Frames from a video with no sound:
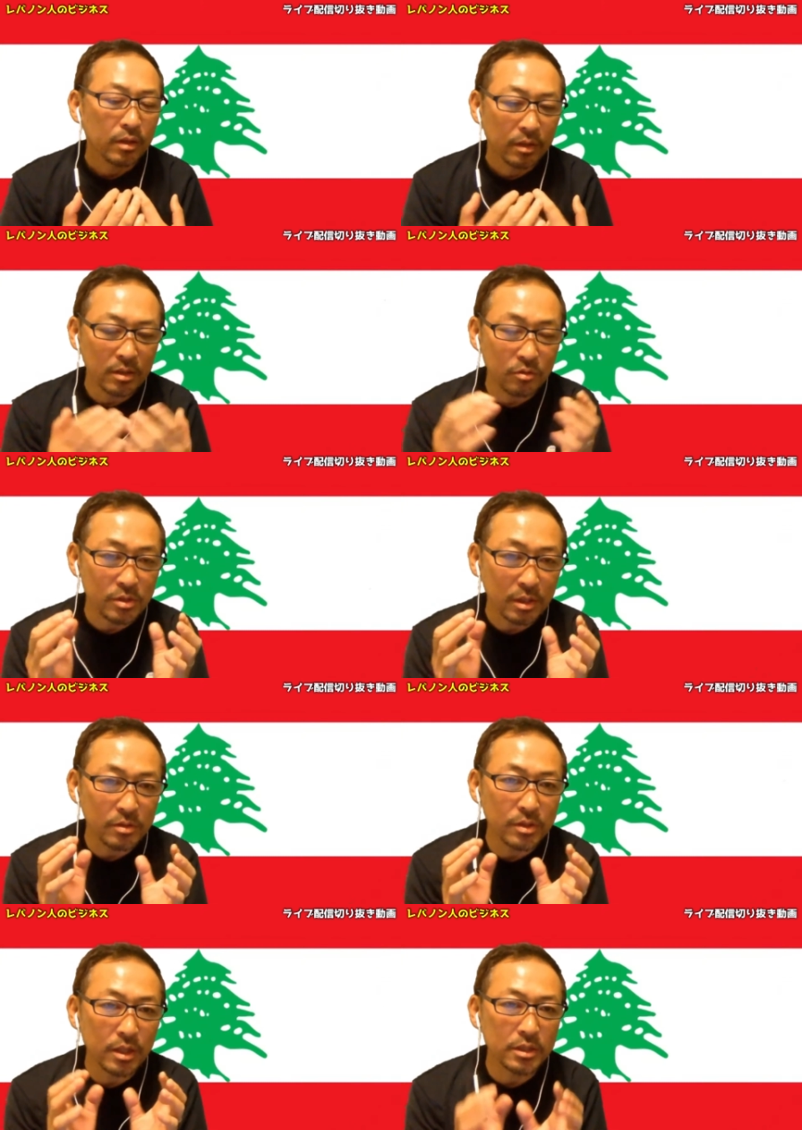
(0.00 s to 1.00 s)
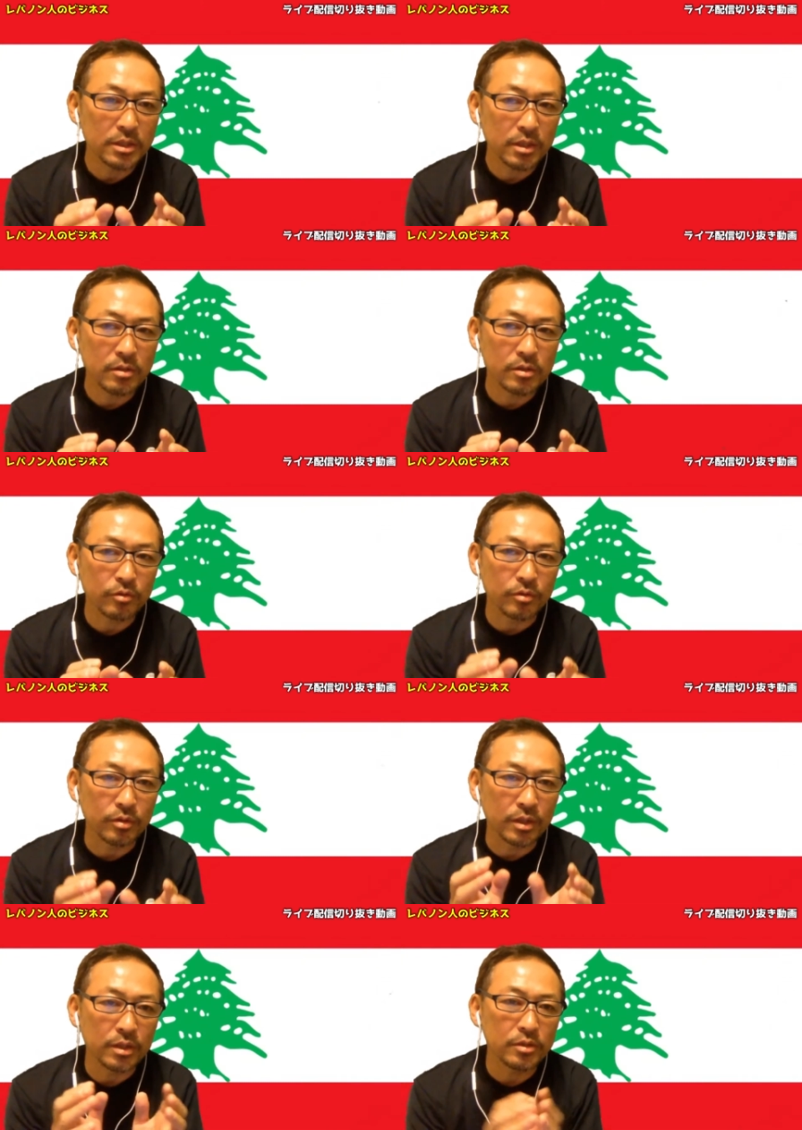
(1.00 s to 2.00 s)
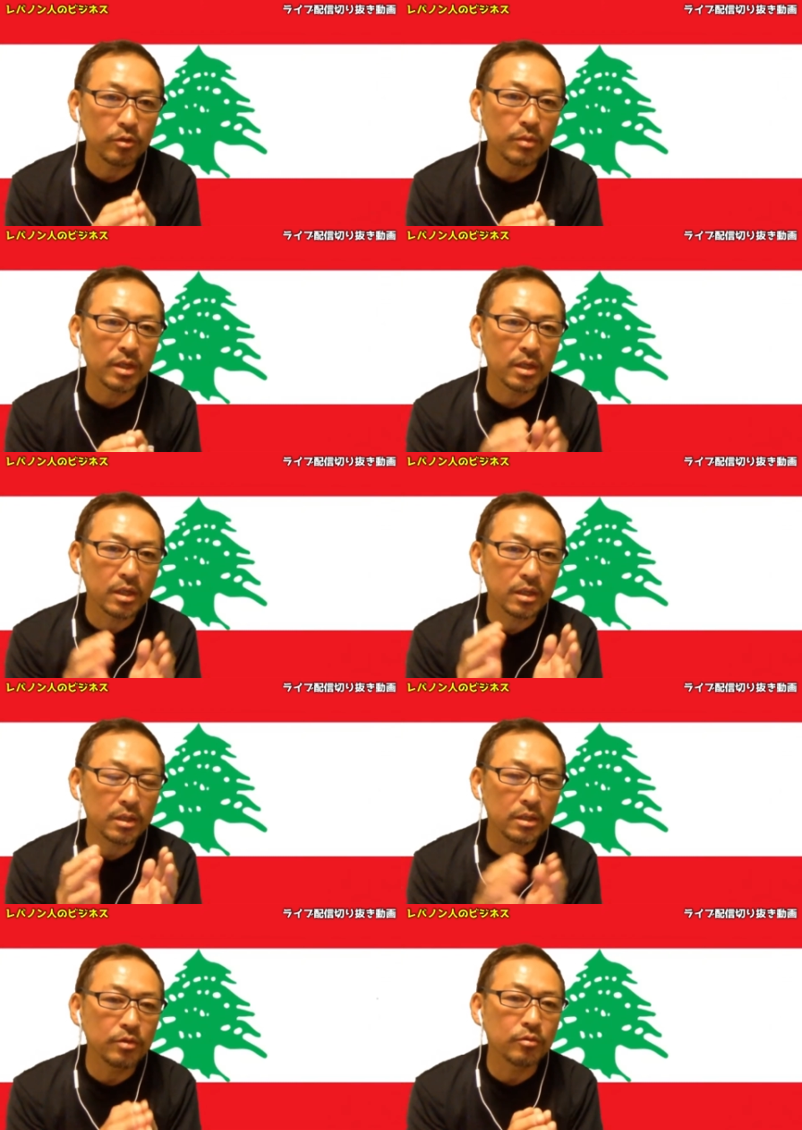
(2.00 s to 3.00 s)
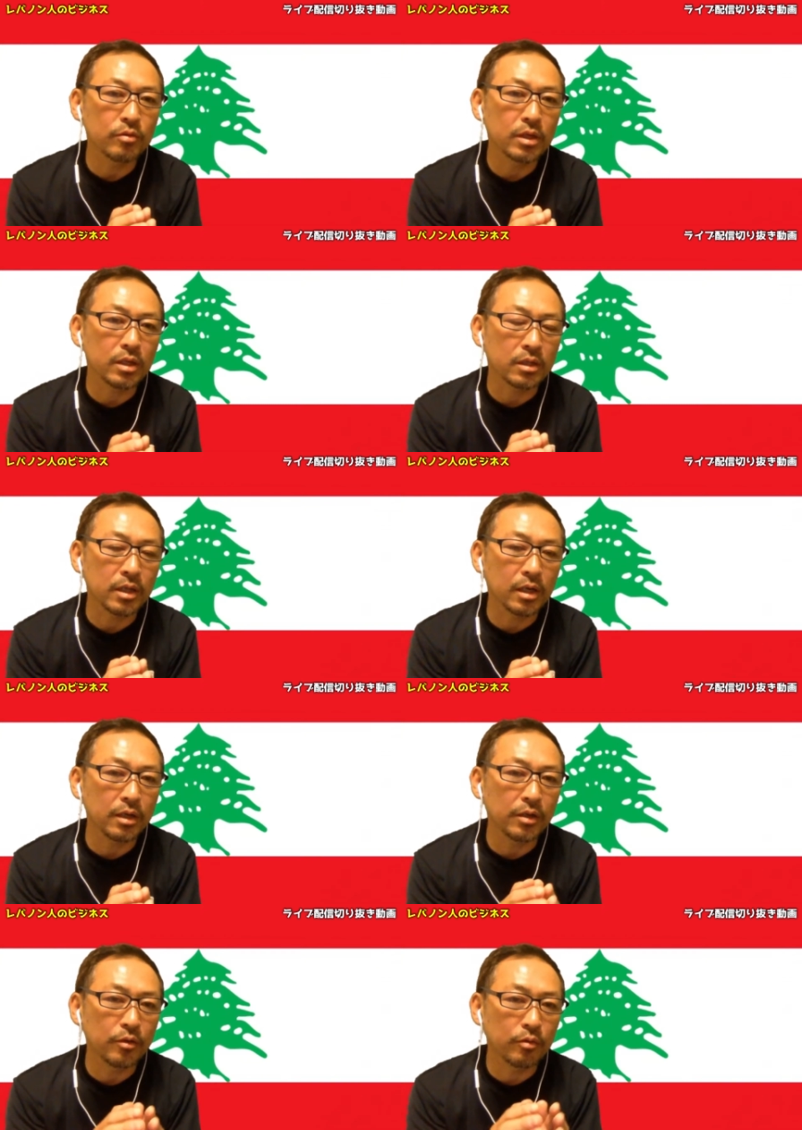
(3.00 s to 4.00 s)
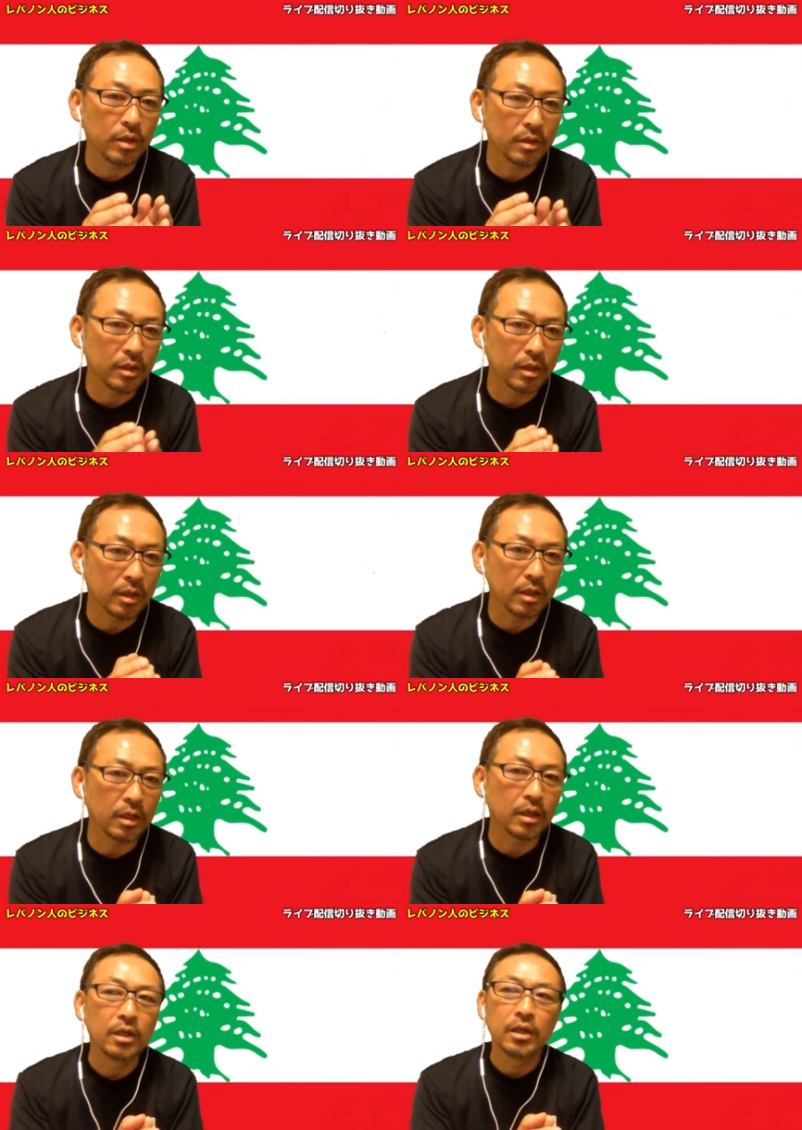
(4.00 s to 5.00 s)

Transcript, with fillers: で、そのサウスエナジー X というイギリスの民間企業が手掛けるようになってから、